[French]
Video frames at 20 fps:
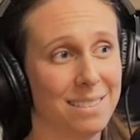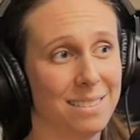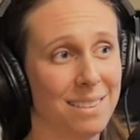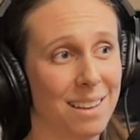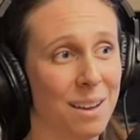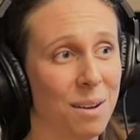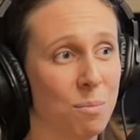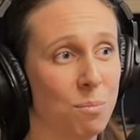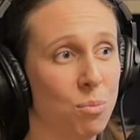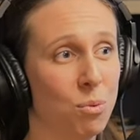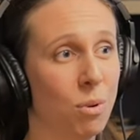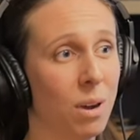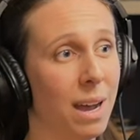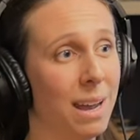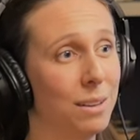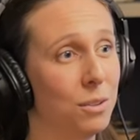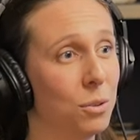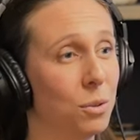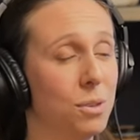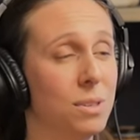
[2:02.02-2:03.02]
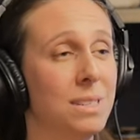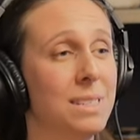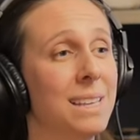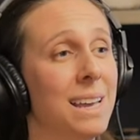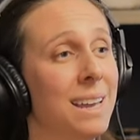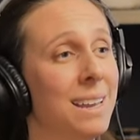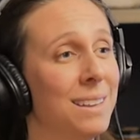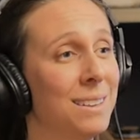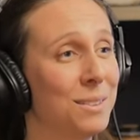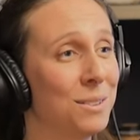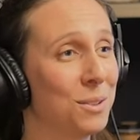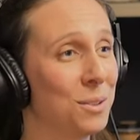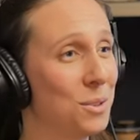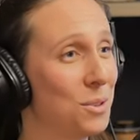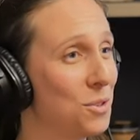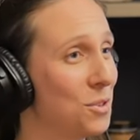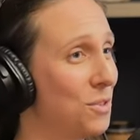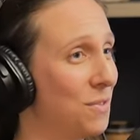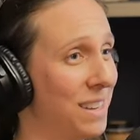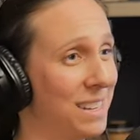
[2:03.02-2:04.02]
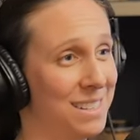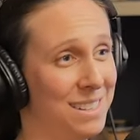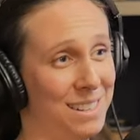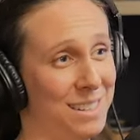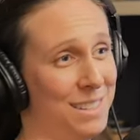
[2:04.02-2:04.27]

de temps pour être zen, que je fasse